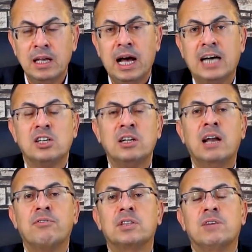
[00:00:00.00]
عشان
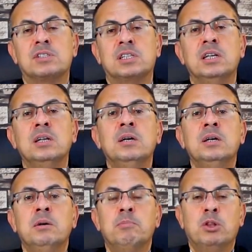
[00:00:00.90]
نعرف التفاصيل
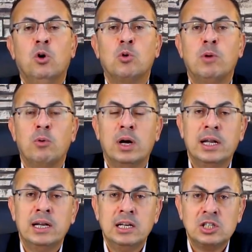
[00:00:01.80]
بدعوكم
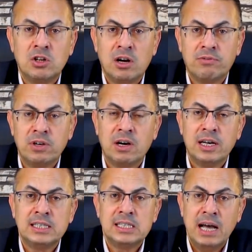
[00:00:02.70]
أولا للاشتراك في
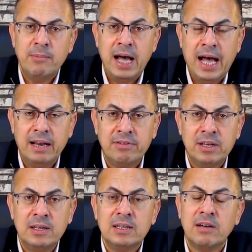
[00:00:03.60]
قناة ساعة مع
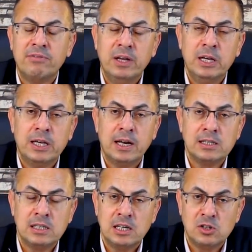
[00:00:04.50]
حنفي تفعيل
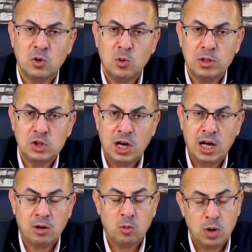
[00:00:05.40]
الجرس ليصلكم
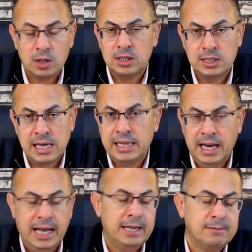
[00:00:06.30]
الإشعار وقت إذاعة
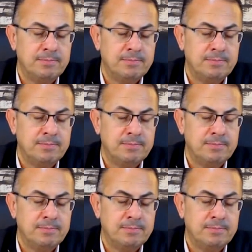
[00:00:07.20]
الحد